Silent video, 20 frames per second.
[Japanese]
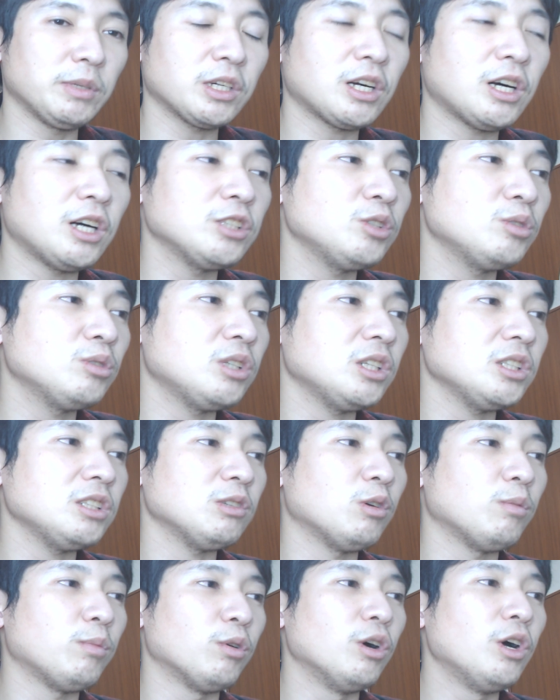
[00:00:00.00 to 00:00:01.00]
まだ加入の話
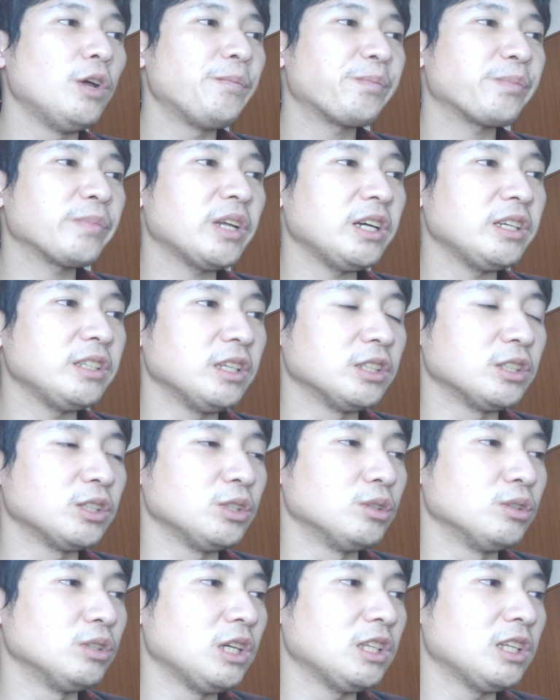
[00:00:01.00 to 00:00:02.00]
はほぼないんで
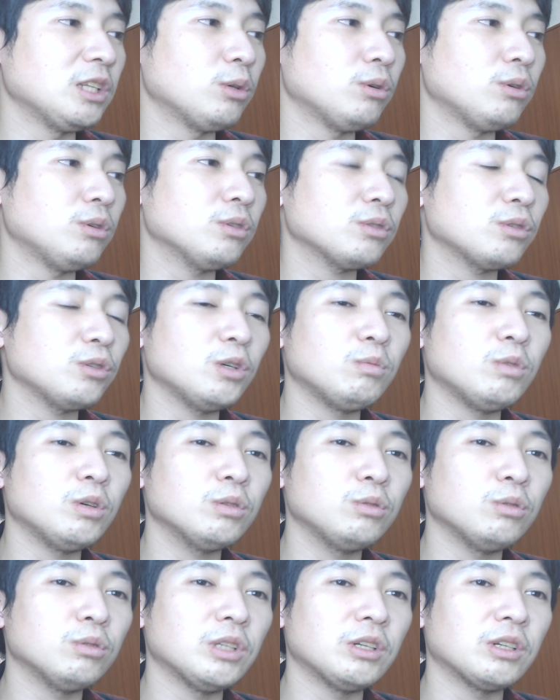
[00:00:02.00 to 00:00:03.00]
すよね。で東京
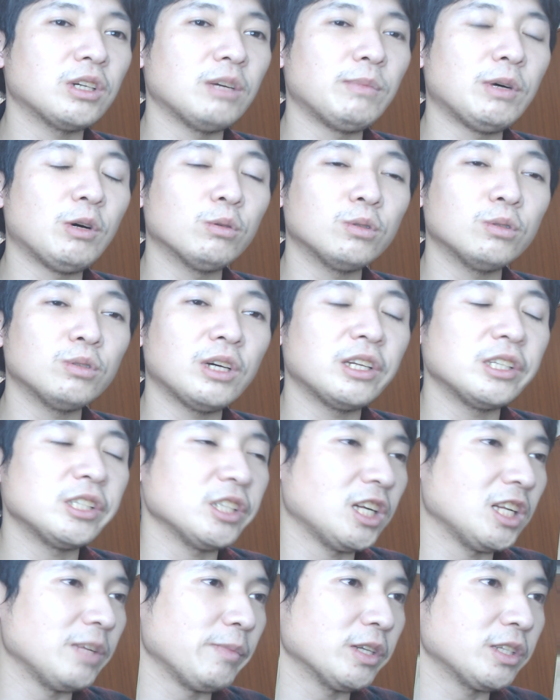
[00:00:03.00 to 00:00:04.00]
もどうなるか、まあ、ほとんど
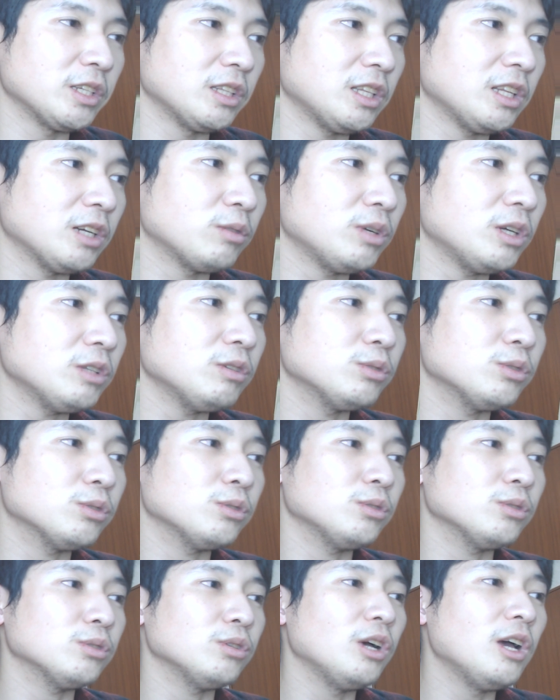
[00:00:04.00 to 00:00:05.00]
話がありません。ただこの後は
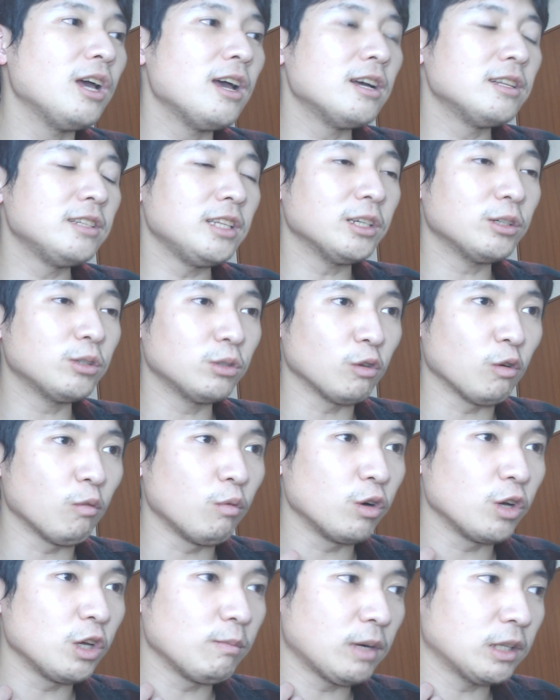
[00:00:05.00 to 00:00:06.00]
続々出てくると
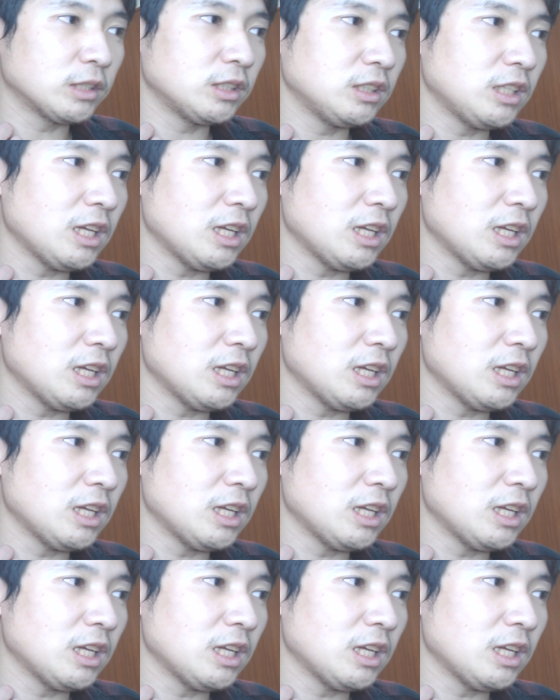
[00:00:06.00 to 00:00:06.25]
思います。